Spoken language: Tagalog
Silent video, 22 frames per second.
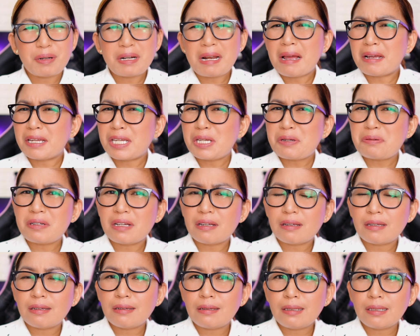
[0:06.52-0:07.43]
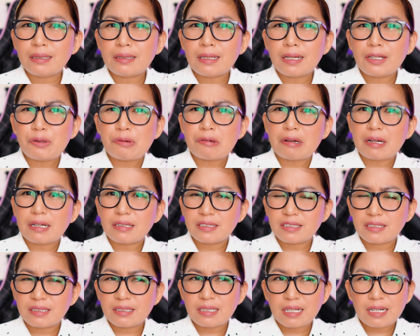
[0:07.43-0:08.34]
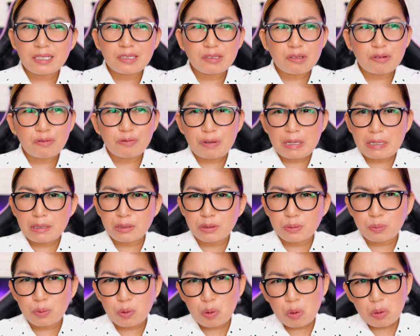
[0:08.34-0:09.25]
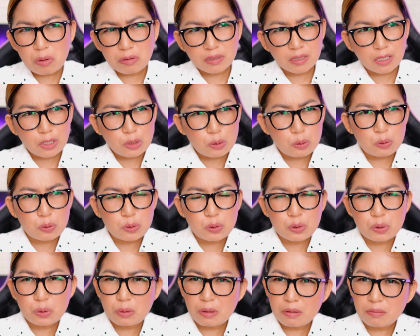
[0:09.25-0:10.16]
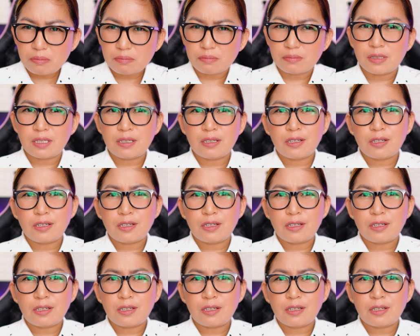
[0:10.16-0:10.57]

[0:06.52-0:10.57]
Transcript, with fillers: Palagi kong nakikita yung ads niya sa Facebook, sa YouTube.